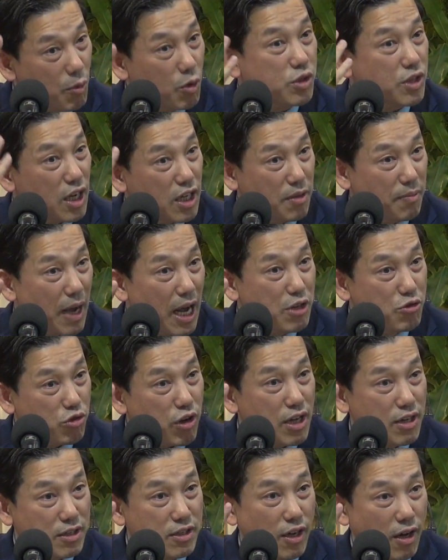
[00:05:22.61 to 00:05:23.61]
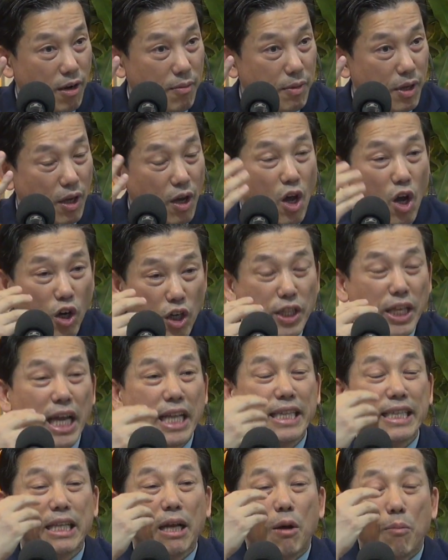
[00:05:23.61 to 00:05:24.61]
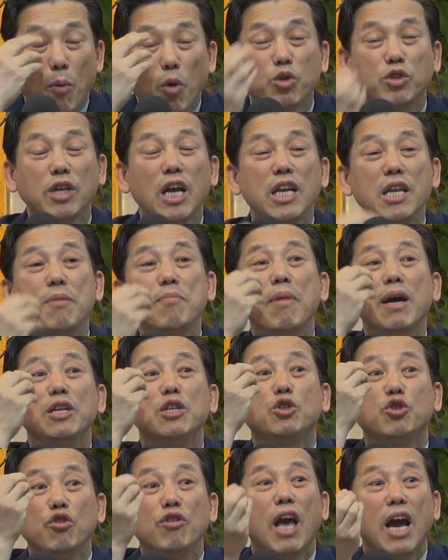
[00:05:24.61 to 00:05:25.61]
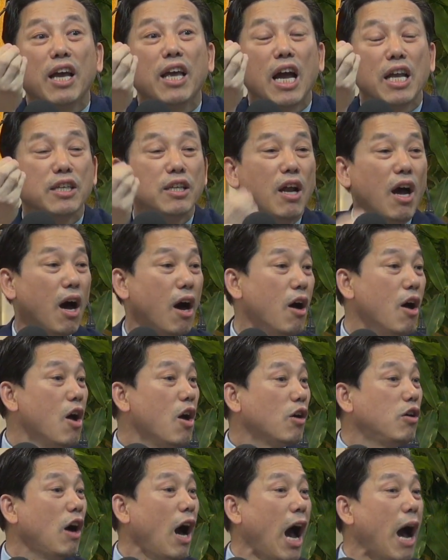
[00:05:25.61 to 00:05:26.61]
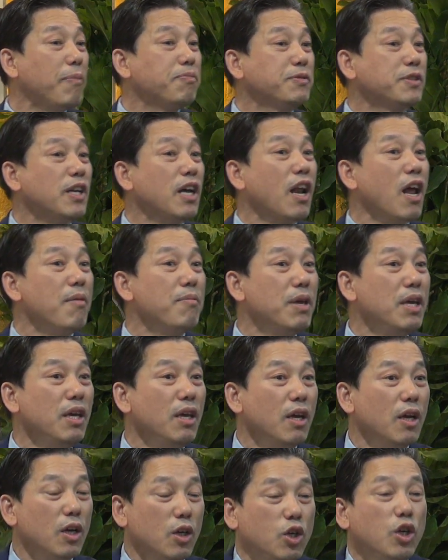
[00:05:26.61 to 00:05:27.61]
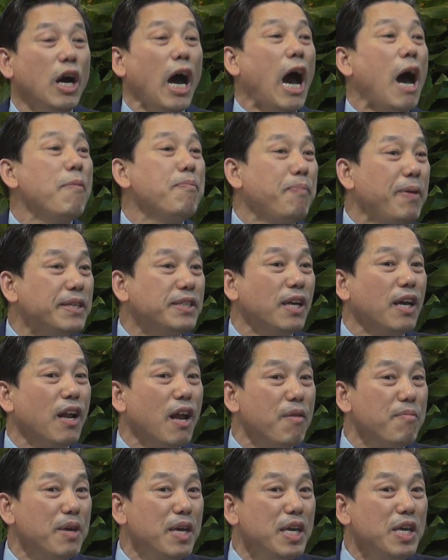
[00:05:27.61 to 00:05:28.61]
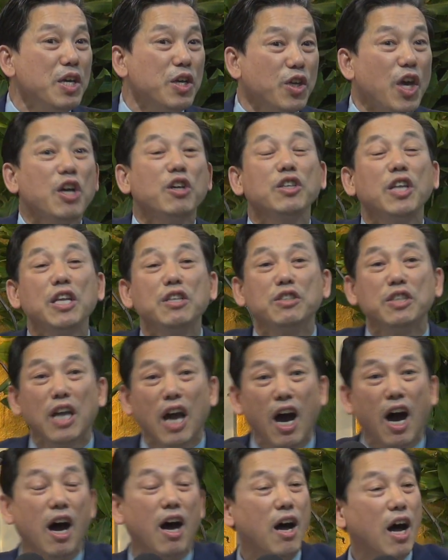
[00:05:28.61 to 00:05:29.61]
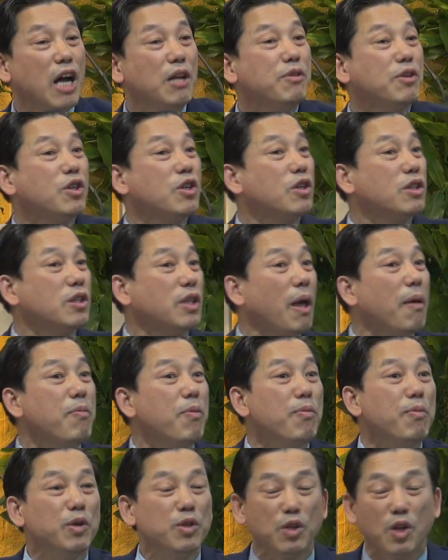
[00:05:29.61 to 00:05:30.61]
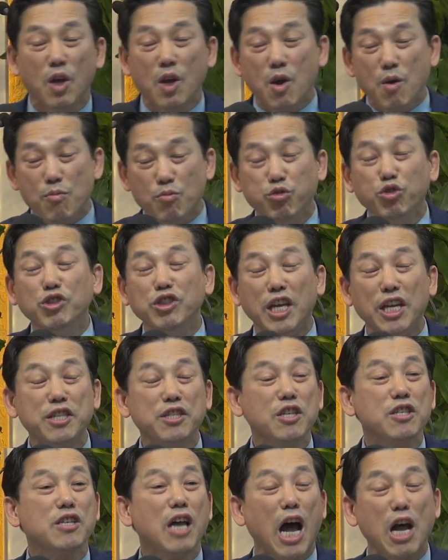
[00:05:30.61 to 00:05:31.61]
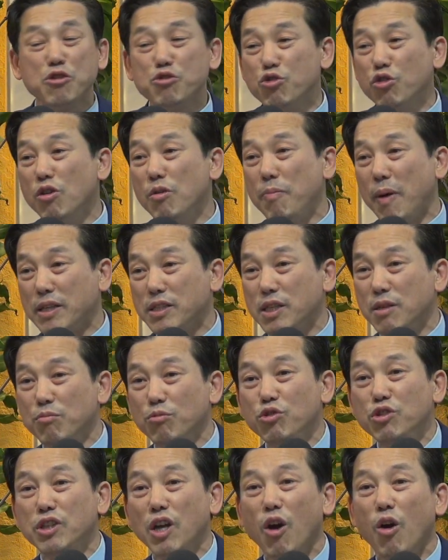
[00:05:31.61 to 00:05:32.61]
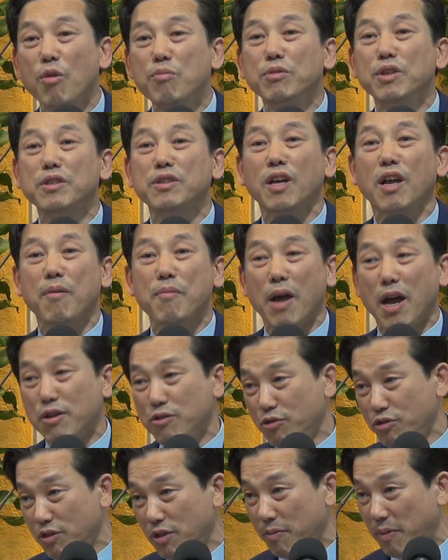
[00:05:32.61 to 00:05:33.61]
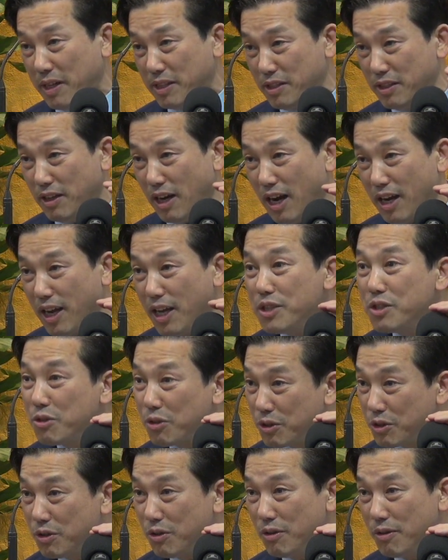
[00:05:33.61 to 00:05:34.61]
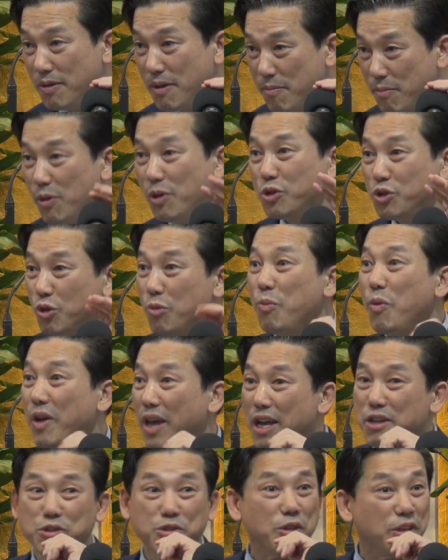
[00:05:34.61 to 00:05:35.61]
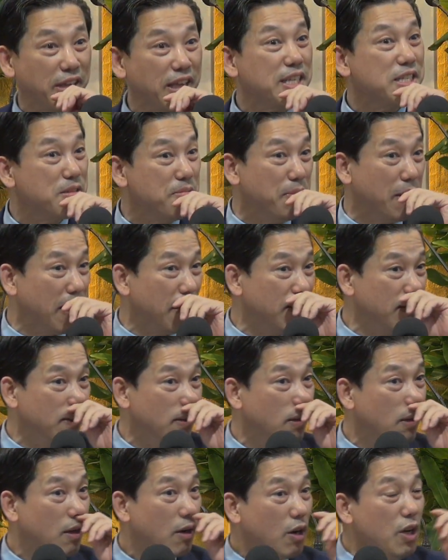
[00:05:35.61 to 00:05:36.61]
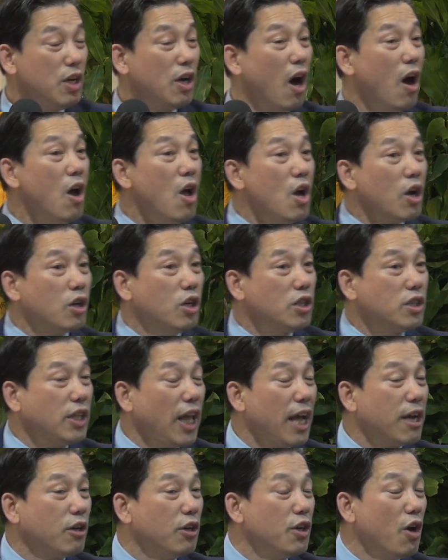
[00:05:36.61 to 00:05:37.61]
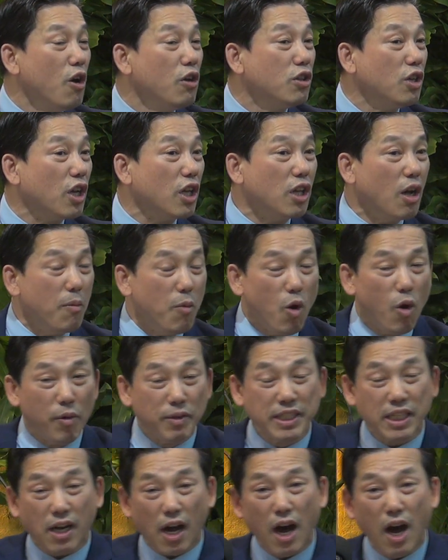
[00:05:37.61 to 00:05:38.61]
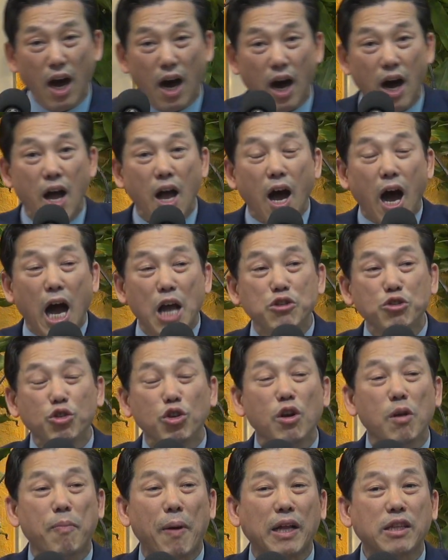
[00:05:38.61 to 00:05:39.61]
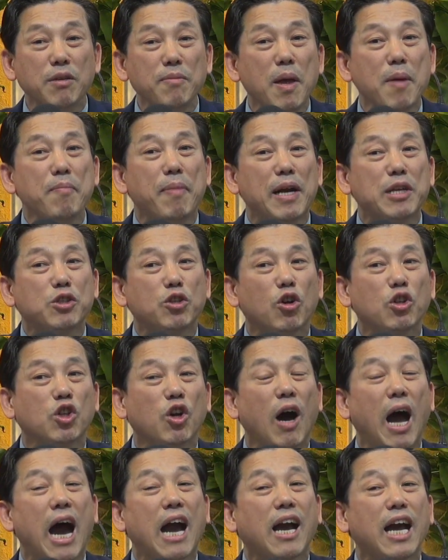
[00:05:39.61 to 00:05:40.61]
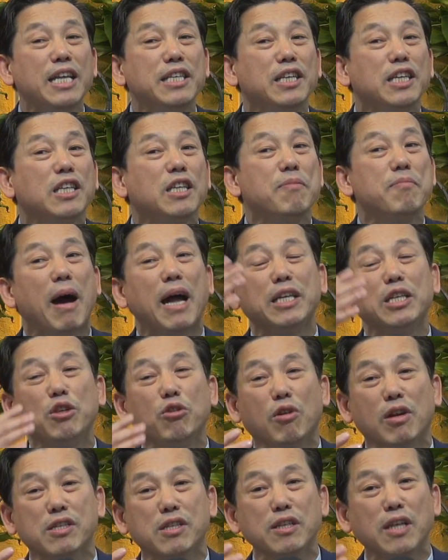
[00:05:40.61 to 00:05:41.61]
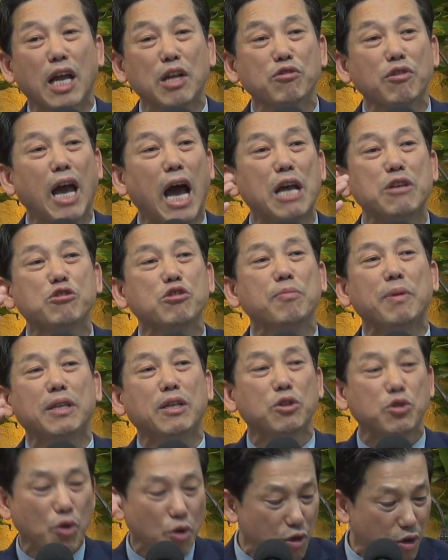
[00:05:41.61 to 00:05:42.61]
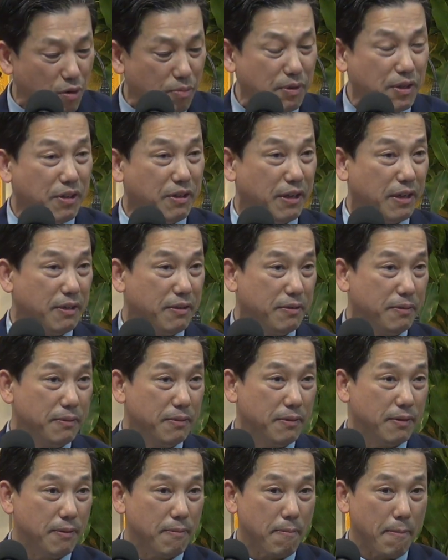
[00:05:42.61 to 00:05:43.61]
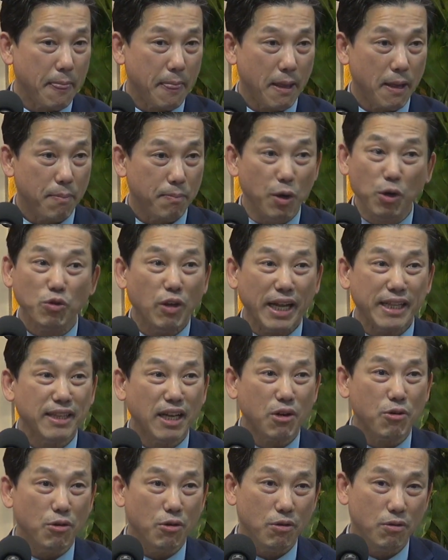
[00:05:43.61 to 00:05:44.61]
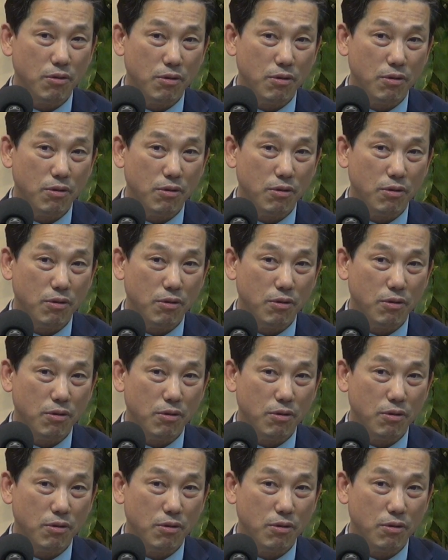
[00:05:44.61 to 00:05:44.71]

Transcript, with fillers: 목사님이 안수하는 사람이. 근데 목사님만이 중요한 게 아니라 그 앞 사람이, 그 앞에 사람이 깨끗했느냐. 아니 대부분 문제 있어서 안수를 받지 문제 없는 사람이 안수를 받지는 않겠죠. 그죠? 물론 축복의 안수도 있겠지만. 그러니까 그때 그 영들이 넘어오니까 안수를 받으면 받을수록 더 악한 영이 더 많이 들어와서 나중에 안수 받아도 소용이 없는 거예요. 병도 안 낫고.